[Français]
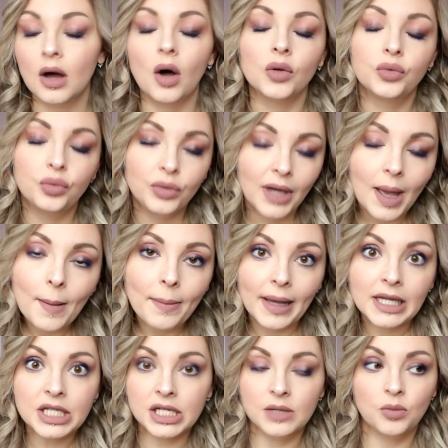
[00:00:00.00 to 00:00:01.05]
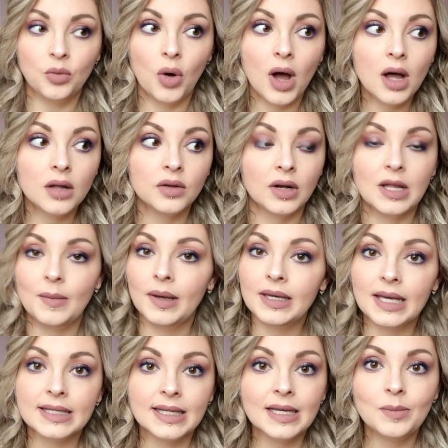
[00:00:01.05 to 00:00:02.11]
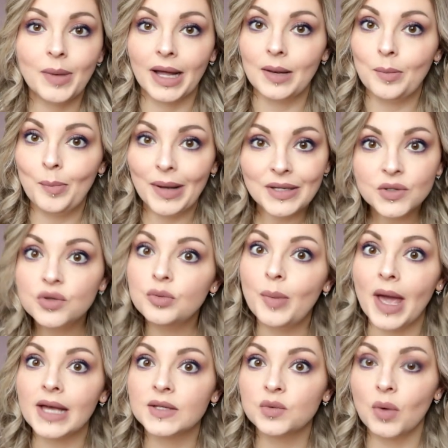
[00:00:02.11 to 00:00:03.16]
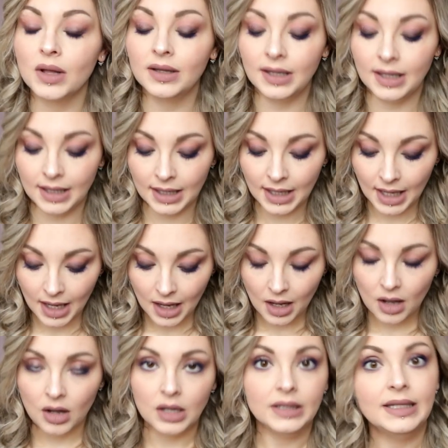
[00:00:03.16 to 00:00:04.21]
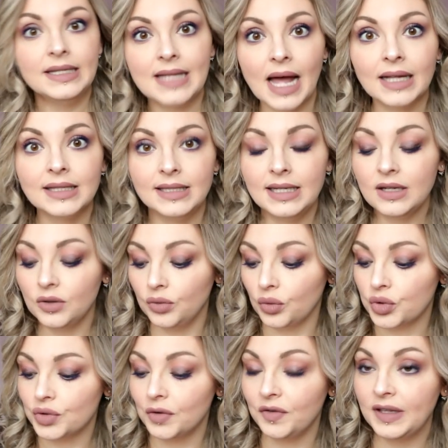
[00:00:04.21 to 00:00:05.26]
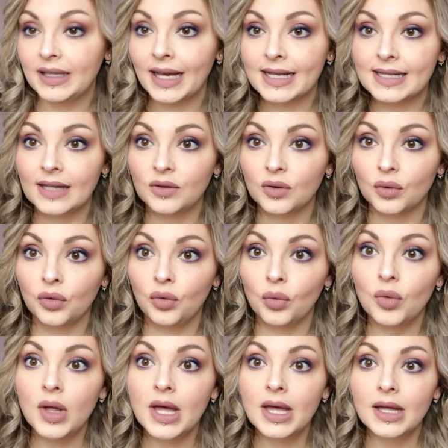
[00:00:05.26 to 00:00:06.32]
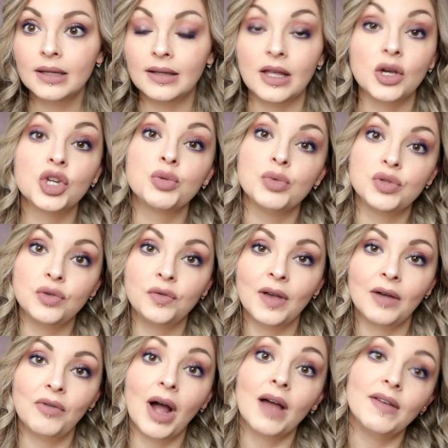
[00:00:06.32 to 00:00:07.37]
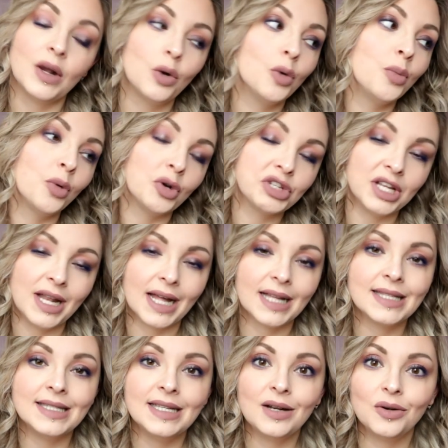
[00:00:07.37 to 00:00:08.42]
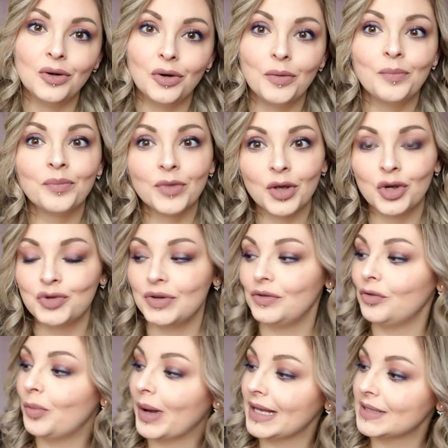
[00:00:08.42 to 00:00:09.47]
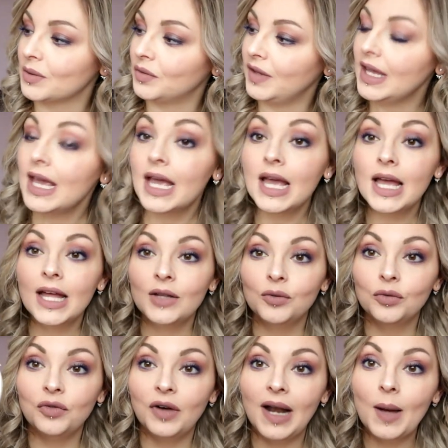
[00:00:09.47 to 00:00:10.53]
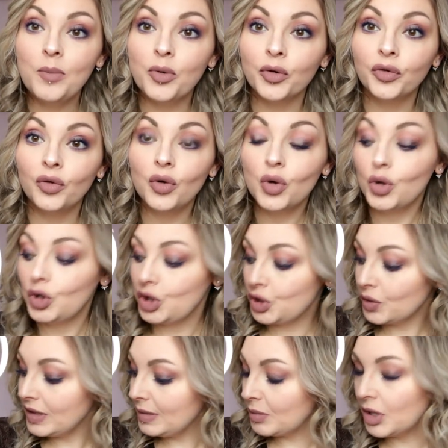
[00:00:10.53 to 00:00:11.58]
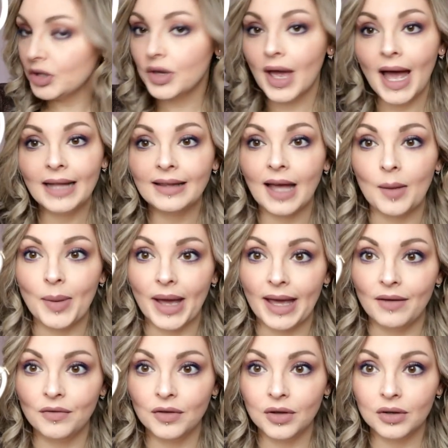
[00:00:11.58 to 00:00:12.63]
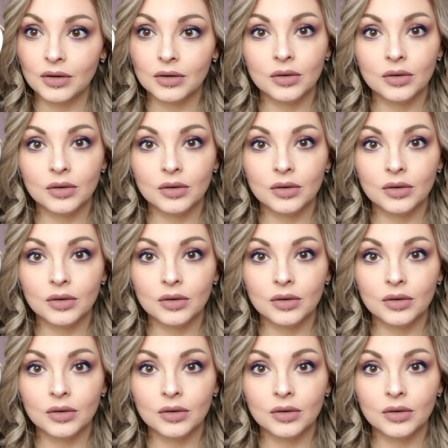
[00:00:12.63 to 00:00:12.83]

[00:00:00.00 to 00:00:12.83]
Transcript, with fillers: en tout cas, à part chez moi, dans les magasins, ils prennent pas super soin des, euh, des articles, donc je fais très attention. D'ailleurs, je me suis fait avoir avec le prochain article euh, que je vais vous présenter. Donc voilà pour ce joli mug attrape-rêve